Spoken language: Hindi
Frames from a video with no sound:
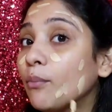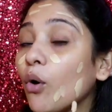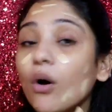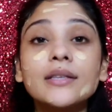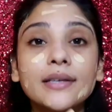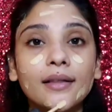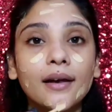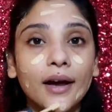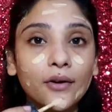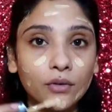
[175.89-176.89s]
बहुत
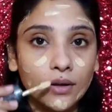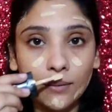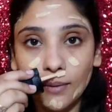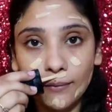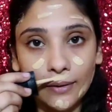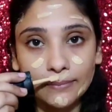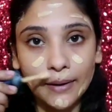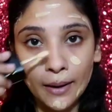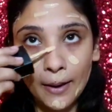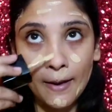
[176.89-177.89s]
ज़्यादा लाइट होता था मेरे फेस
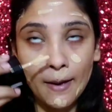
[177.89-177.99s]
पे